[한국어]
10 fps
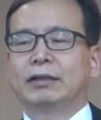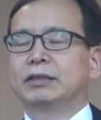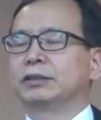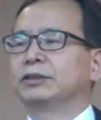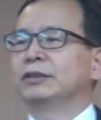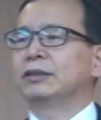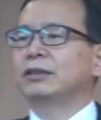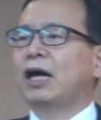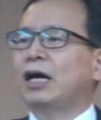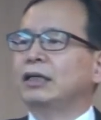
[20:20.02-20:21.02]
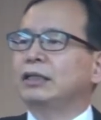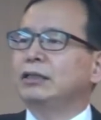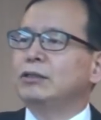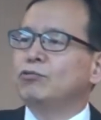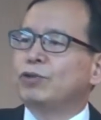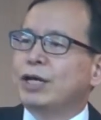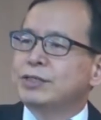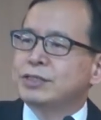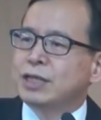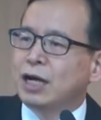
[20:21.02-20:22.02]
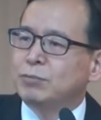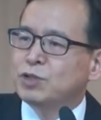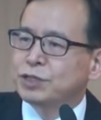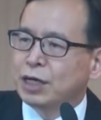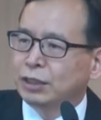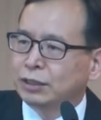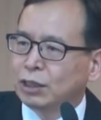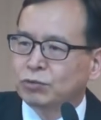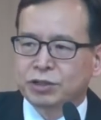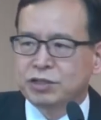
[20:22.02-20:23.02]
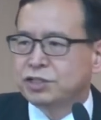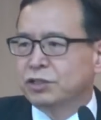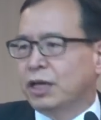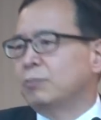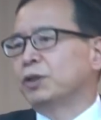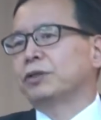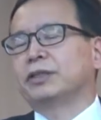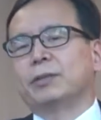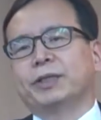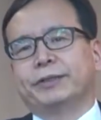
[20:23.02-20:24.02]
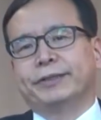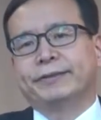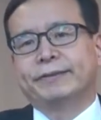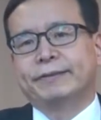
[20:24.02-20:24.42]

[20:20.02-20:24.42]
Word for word: 그것은 타인을 위한 삶을 살겠다고 결정해 버렸기 때문에 그래요.